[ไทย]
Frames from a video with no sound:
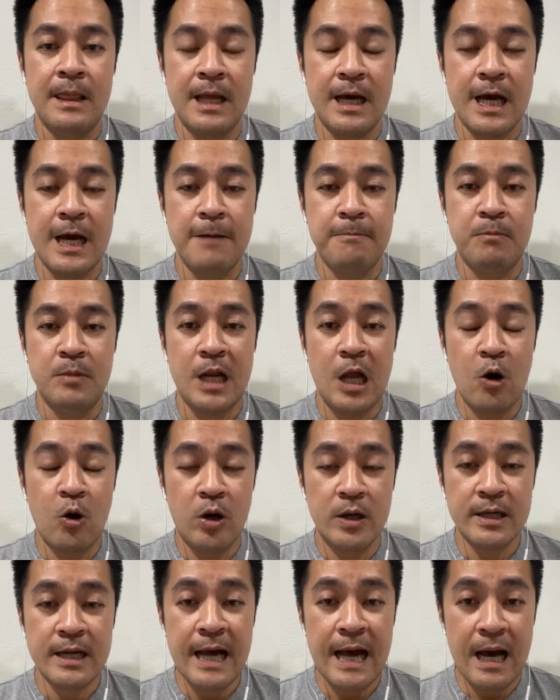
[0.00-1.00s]
นะครับแล้ว
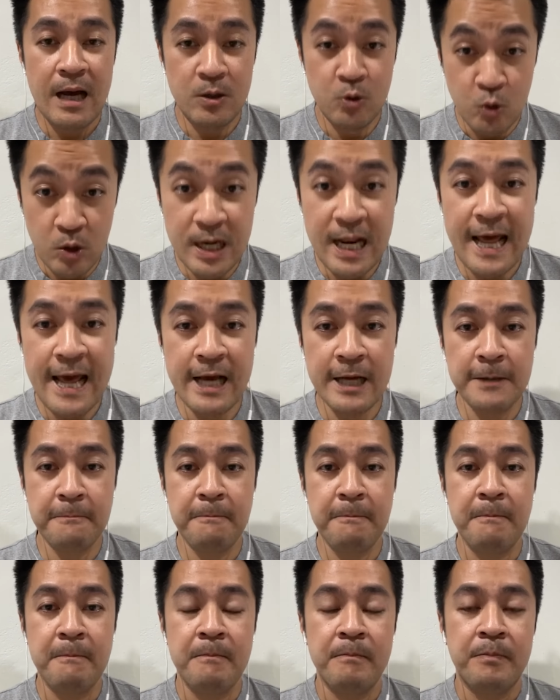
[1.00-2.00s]
ค่อนข้างรุนแรง
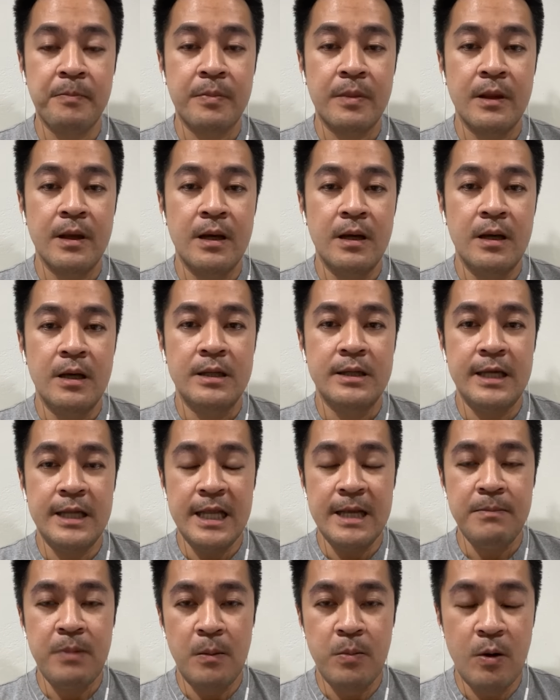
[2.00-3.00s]
ที
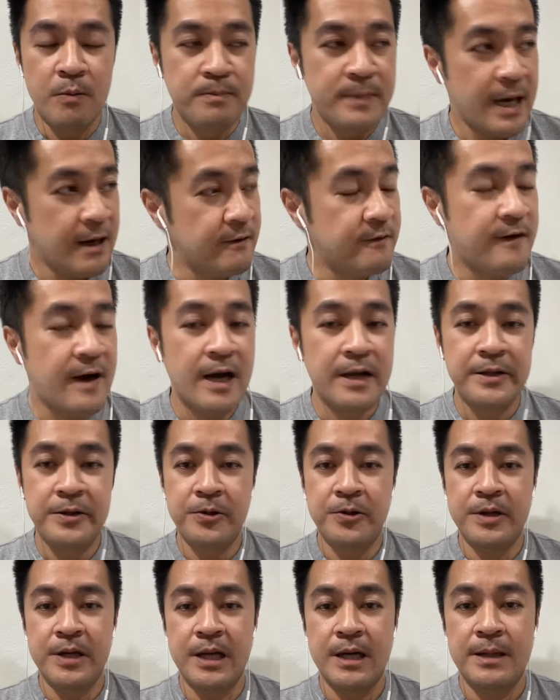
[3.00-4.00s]
นี้พอผมนั่งฟังอ
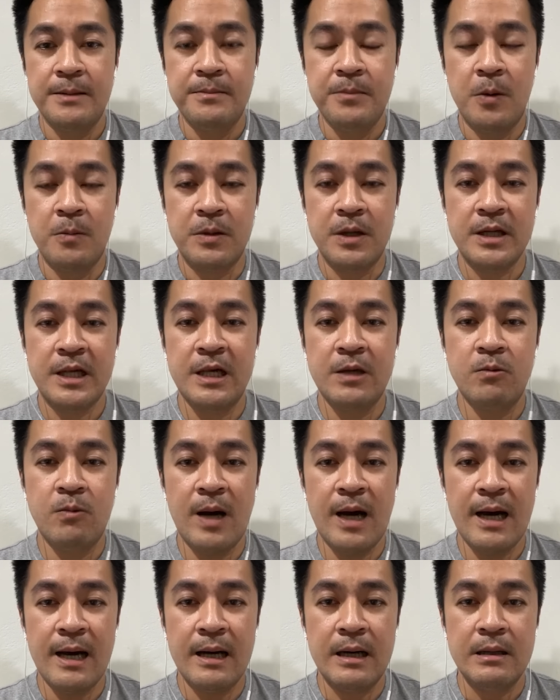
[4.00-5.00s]
ยู่เนี่ยผมก็คิด
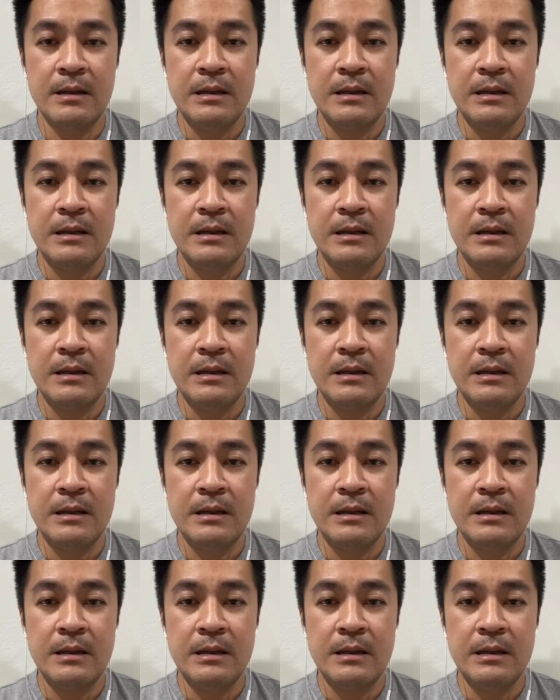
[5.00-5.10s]
ว่า